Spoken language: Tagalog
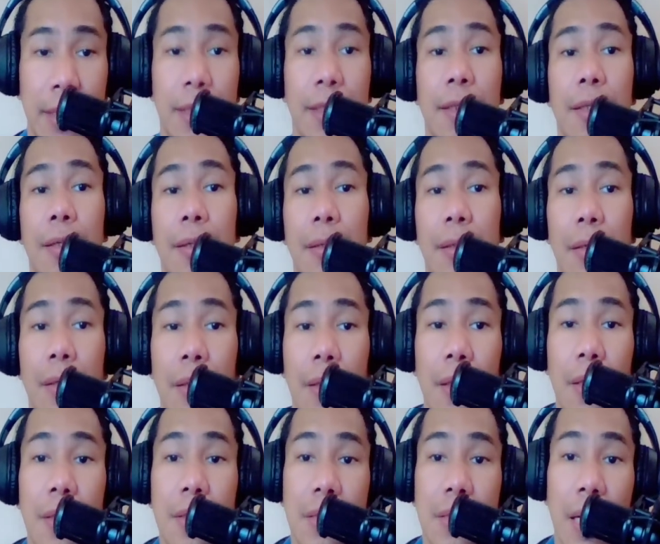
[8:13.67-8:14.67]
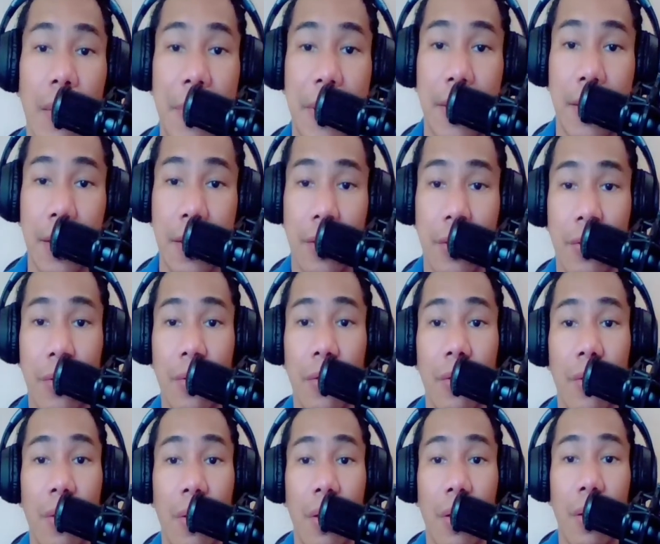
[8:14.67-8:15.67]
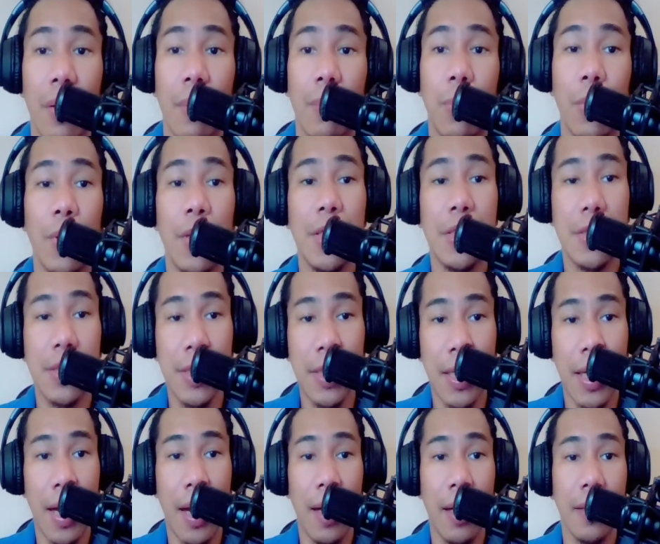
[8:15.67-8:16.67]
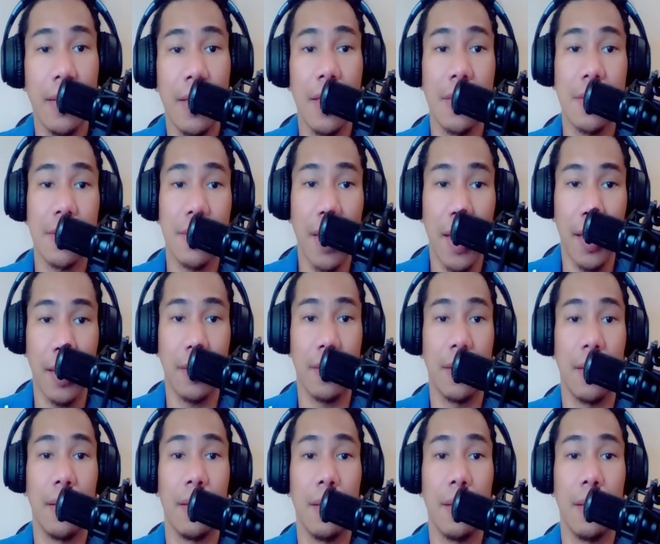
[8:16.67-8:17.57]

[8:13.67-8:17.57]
Uh, ah, sabi dito, polisiya ng state